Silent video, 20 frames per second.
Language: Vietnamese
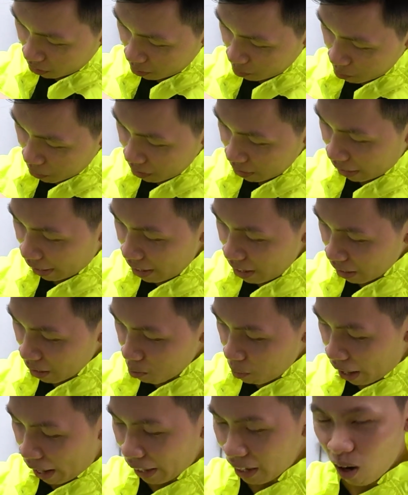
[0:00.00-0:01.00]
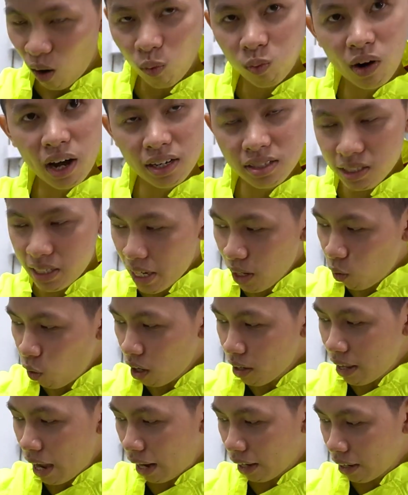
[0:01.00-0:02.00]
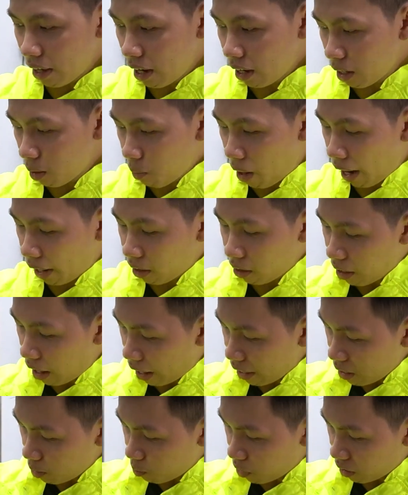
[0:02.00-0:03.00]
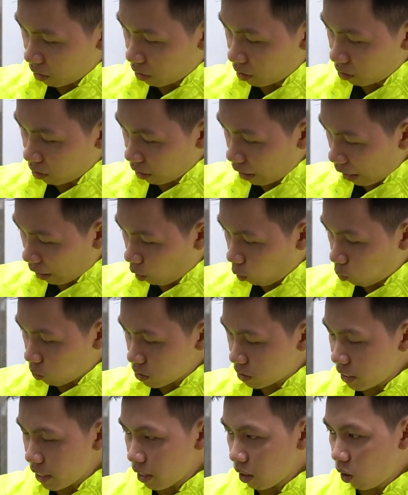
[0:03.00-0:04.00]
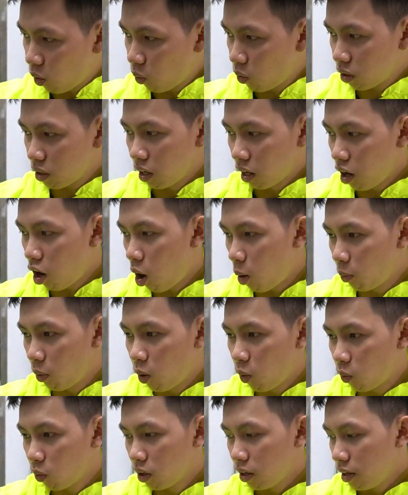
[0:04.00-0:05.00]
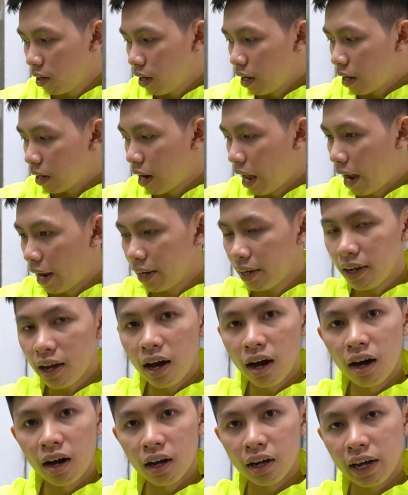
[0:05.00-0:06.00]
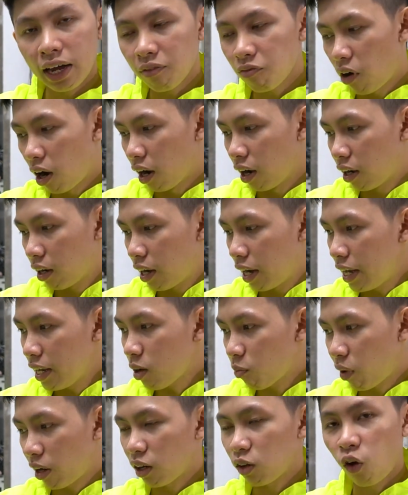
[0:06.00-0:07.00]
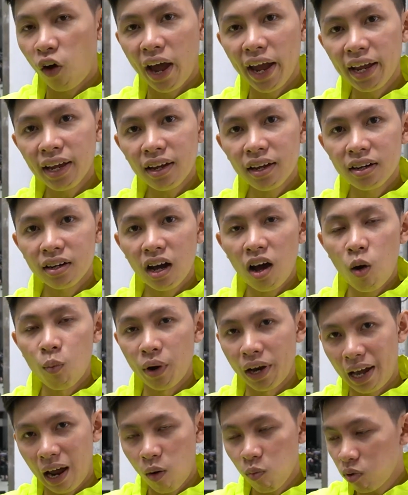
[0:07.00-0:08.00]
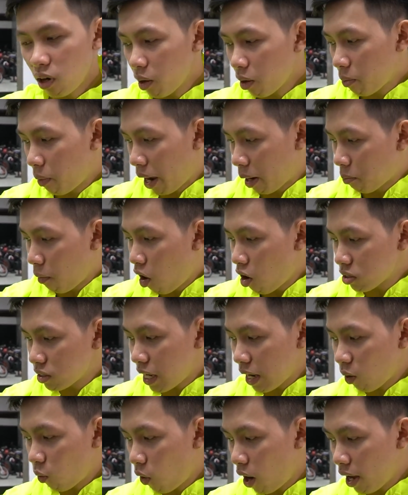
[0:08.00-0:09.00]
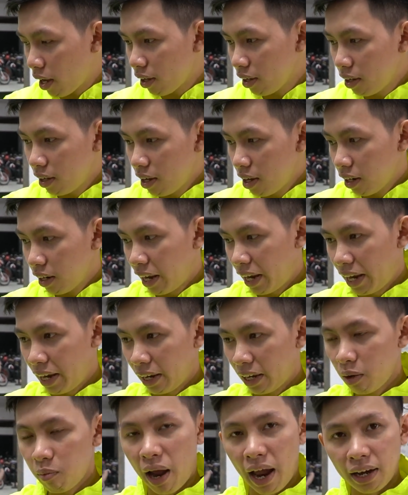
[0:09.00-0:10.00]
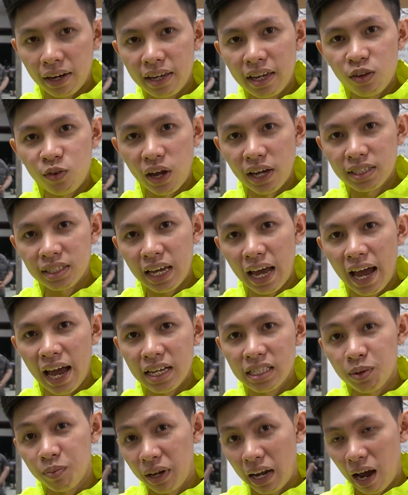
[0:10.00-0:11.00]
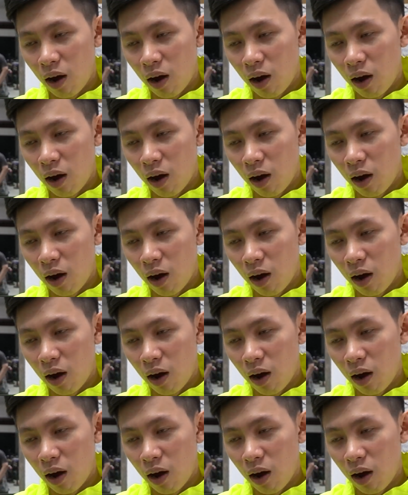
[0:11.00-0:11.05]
mình nghĩ là các bạn không nên siết quá chặt nha, các bạn cứ để như bình thường là không có siết luôn, đừng ôm luôn, để cái phần khí trong đây nó thoáng, nó không bị nóng. Nếu các bạn bó sát quá thì các bạn di chuyển xa sẽ bị